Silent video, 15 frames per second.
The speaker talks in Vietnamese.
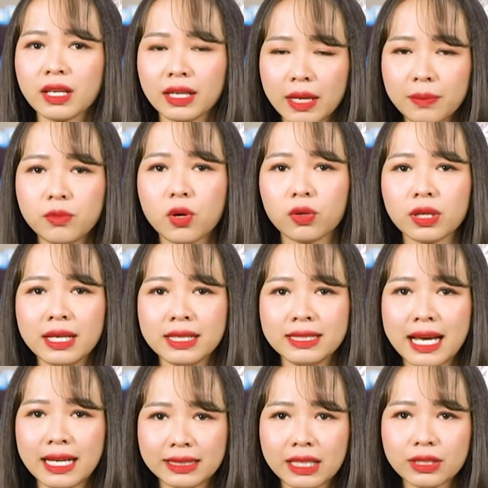Cách 1,
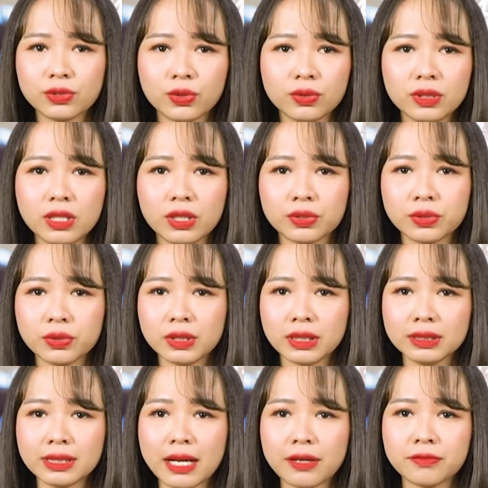giá cắt xuống đường xu
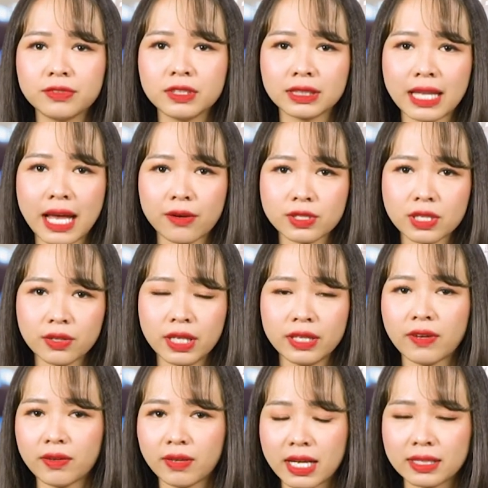hướng tăng vừa tạo sau khi
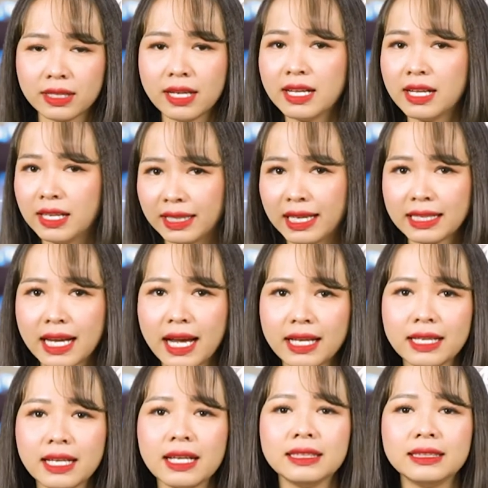vào lệnh. Cách
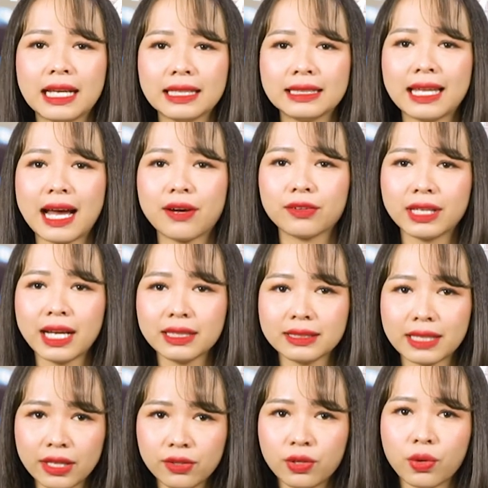2, giá tạo các
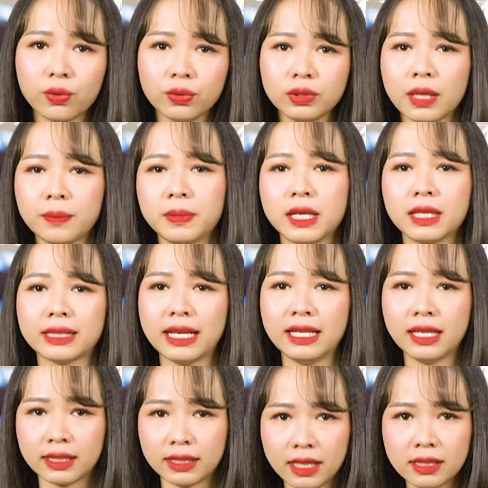đáy cũ thấp hơn đáy
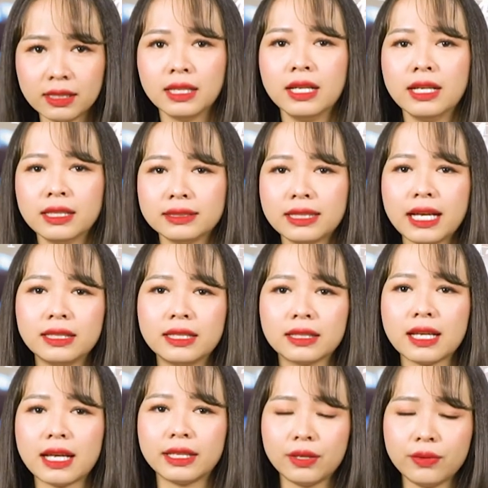gần nhất. Đây thường
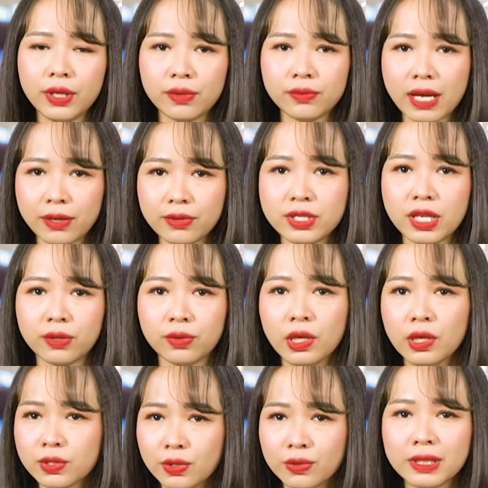là dấu hiệu đảo chiều,
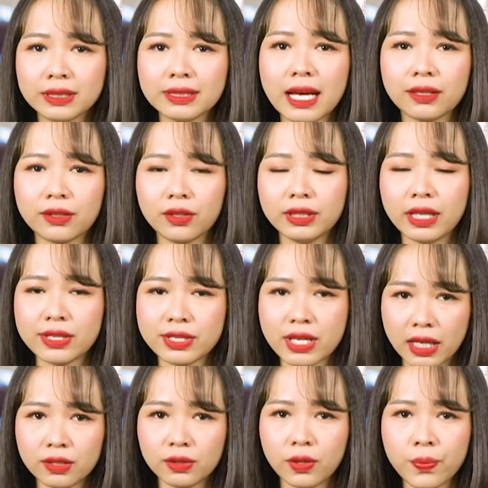xu hướng tăng có thể sẽ
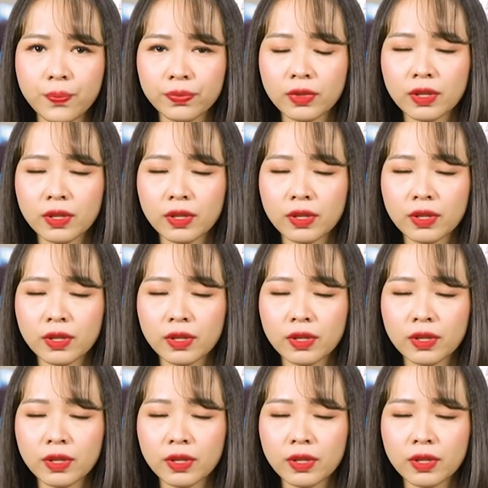kết thúc.